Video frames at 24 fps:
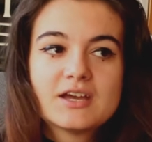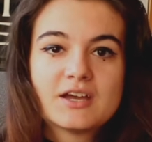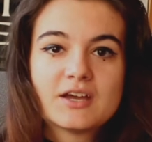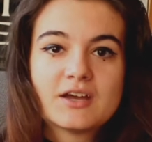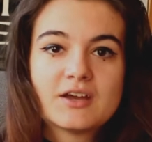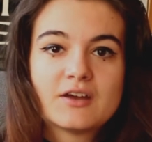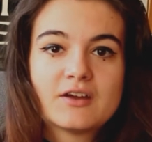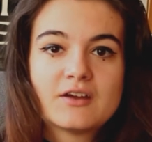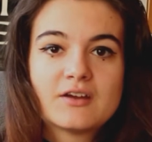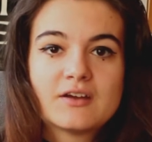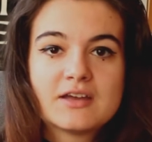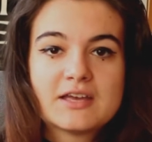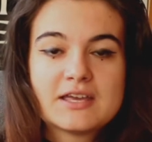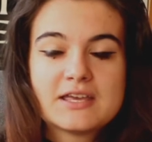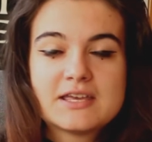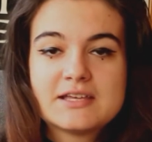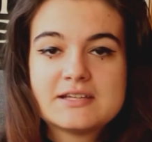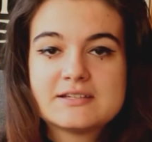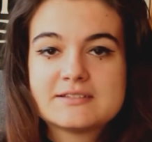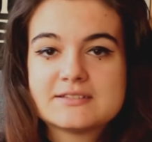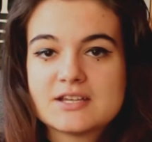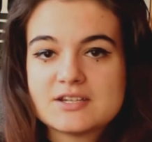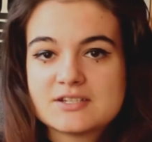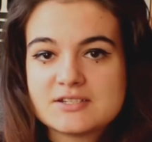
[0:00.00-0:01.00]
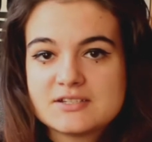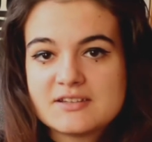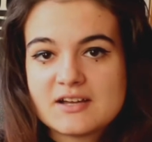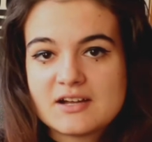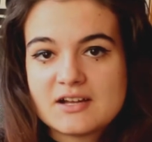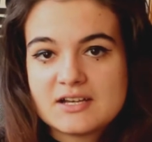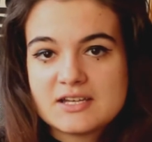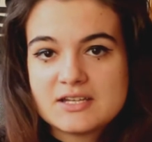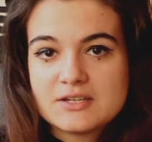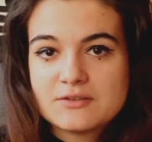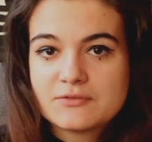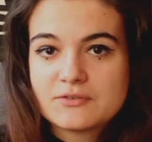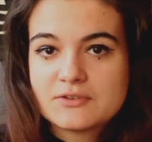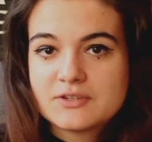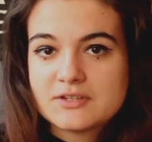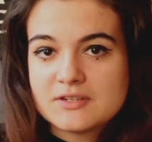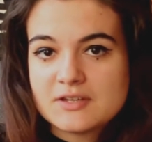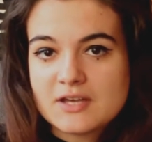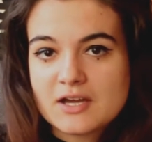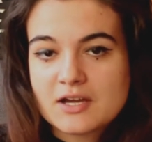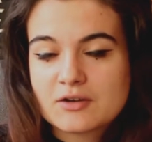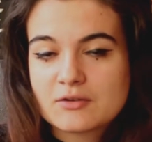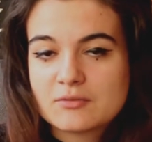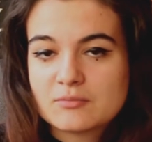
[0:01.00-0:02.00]
Euh, et il s'agit d'un livre
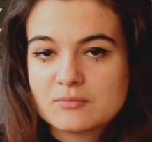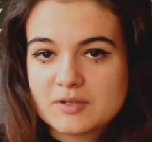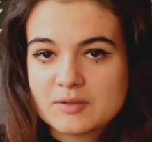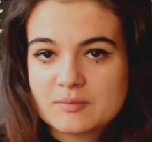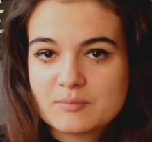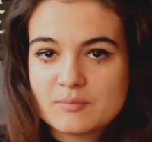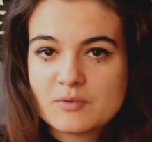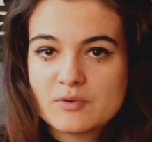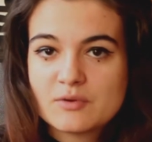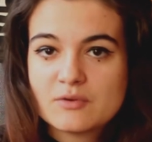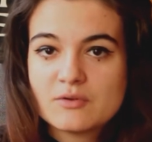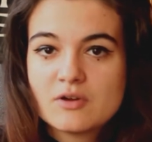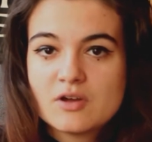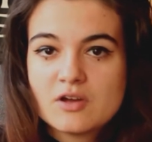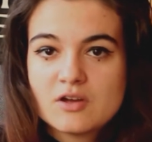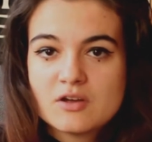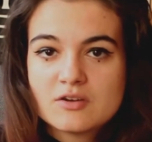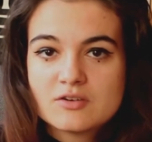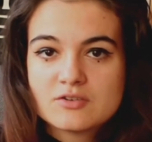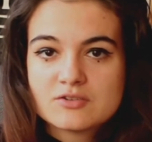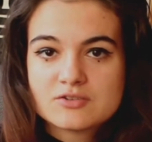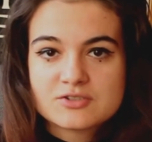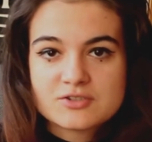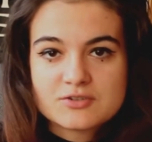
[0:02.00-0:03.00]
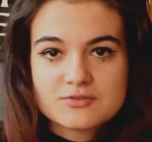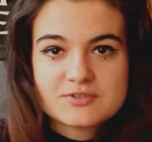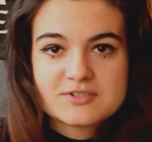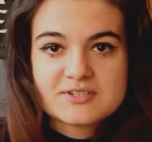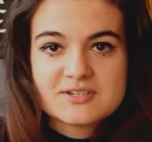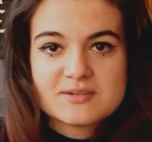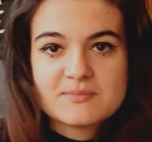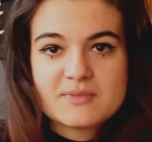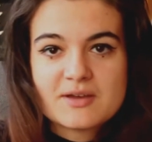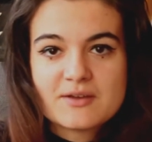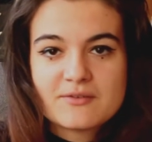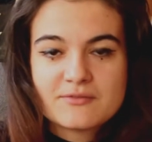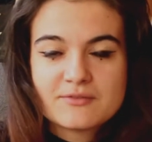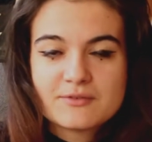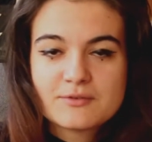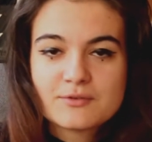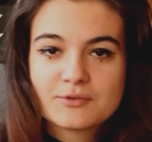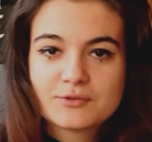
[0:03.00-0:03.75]
qui a complètement changé ma vie,